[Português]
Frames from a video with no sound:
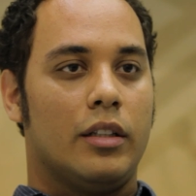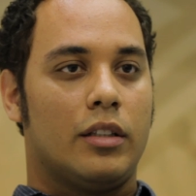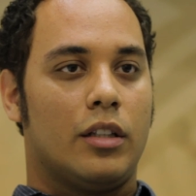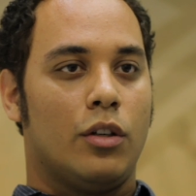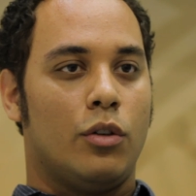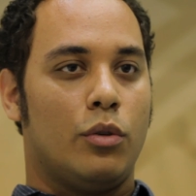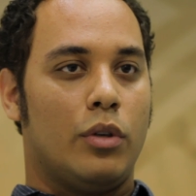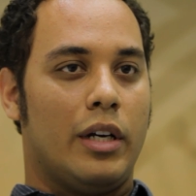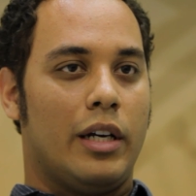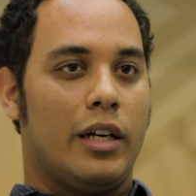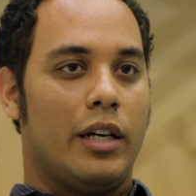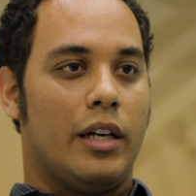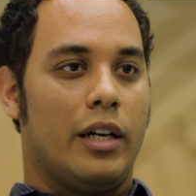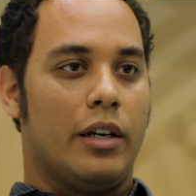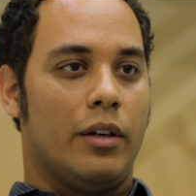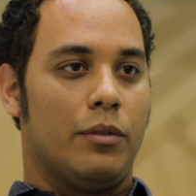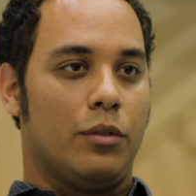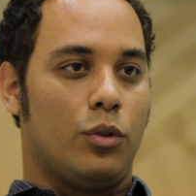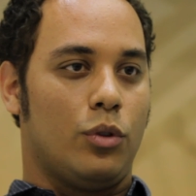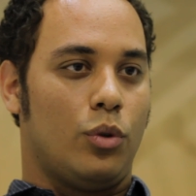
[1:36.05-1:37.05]
Então,
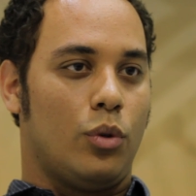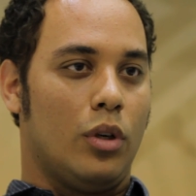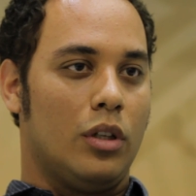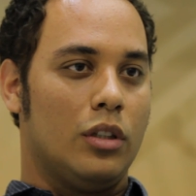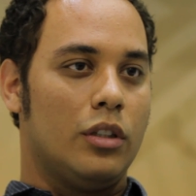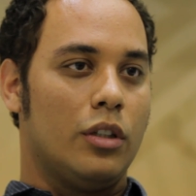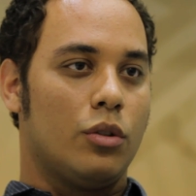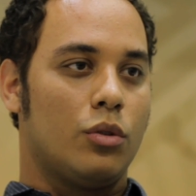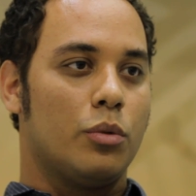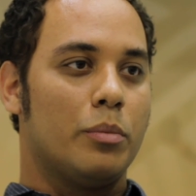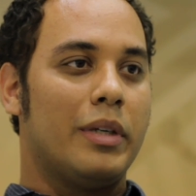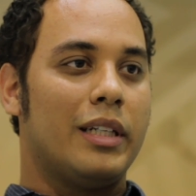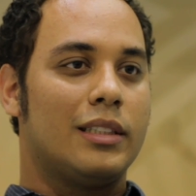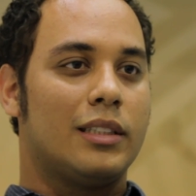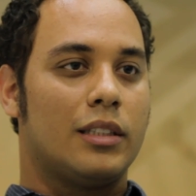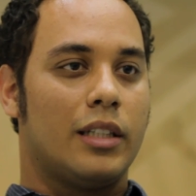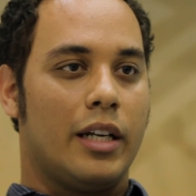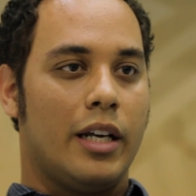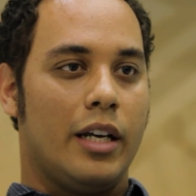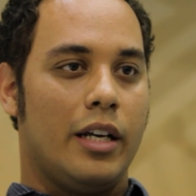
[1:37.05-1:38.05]
é, quando eu
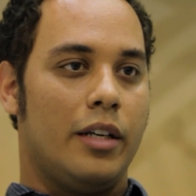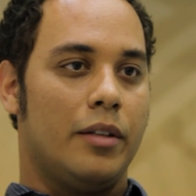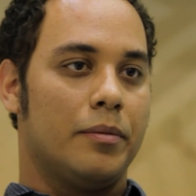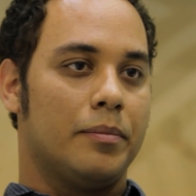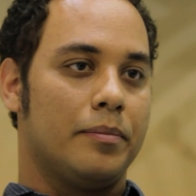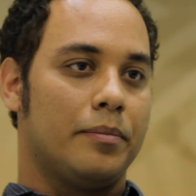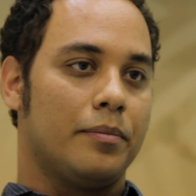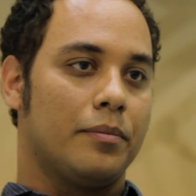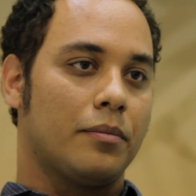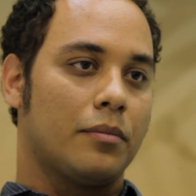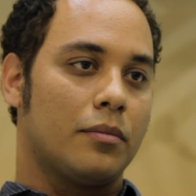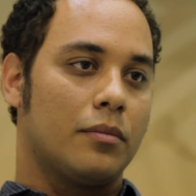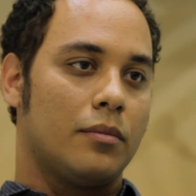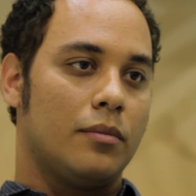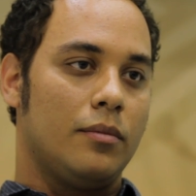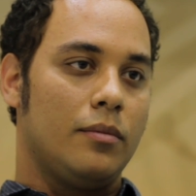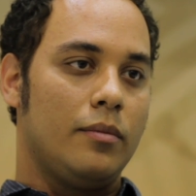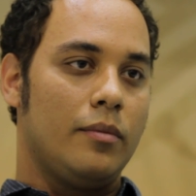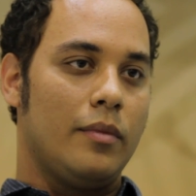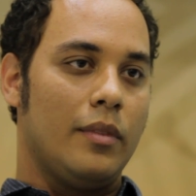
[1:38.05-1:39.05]
comecei
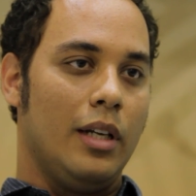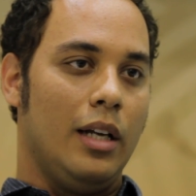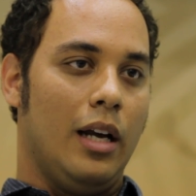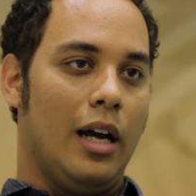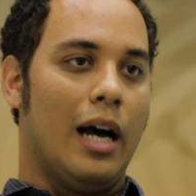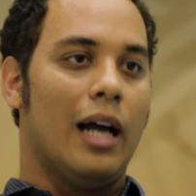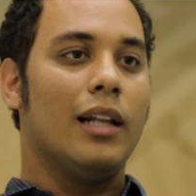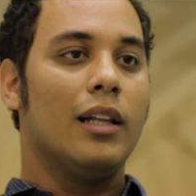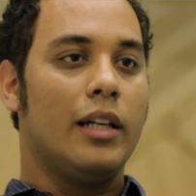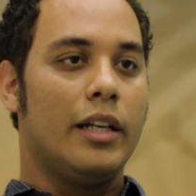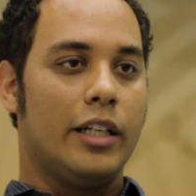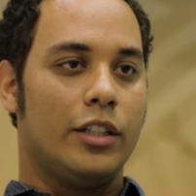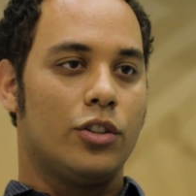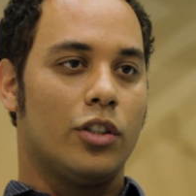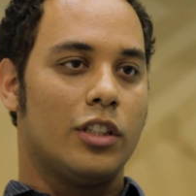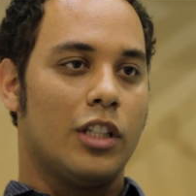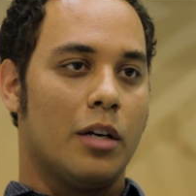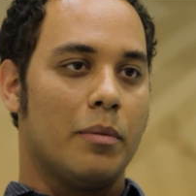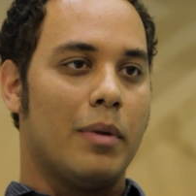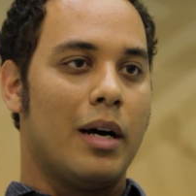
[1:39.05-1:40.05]
a ler
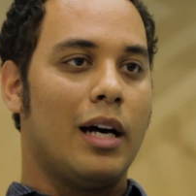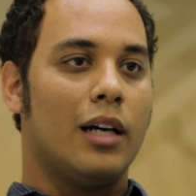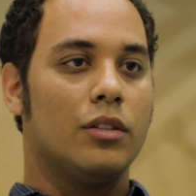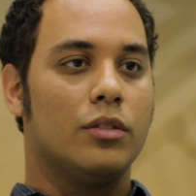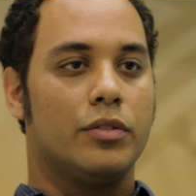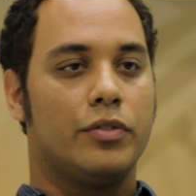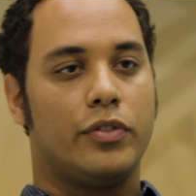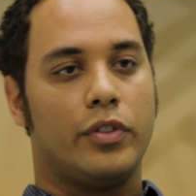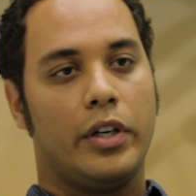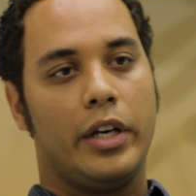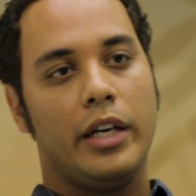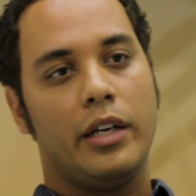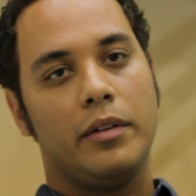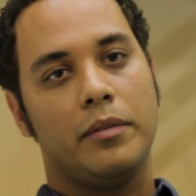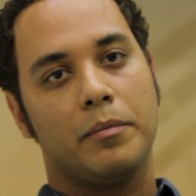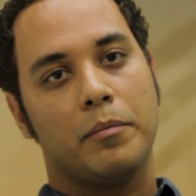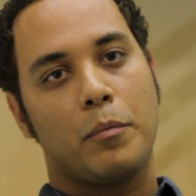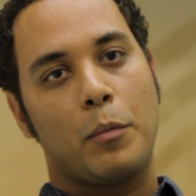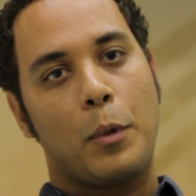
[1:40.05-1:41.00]
Jorge Armado, foi